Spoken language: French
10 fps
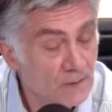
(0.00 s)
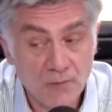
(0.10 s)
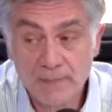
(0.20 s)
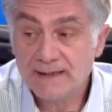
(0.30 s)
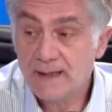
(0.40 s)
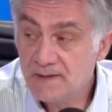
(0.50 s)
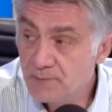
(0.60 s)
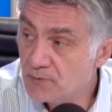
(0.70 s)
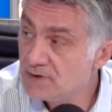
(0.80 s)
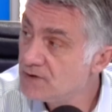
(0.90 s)
mettre à
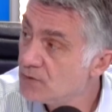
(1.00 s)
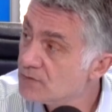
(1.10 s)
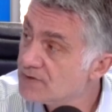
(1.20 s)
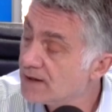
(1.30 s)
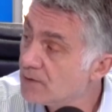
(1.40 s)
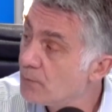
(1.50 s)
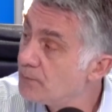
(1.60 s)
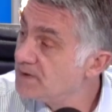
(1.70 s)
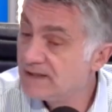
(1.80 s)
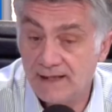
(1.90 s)
disposition
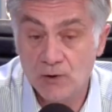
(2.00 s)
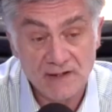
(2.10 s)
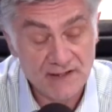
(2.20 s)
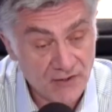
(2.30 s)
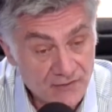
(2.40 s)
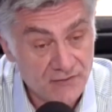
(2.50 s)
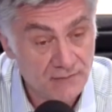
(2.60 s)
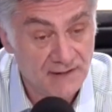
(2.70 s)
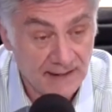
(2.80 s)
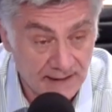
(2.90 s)
ses
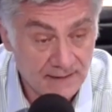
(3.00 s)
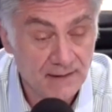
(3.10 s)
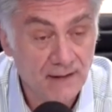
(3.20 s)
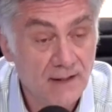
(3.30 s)
connaissances terrain,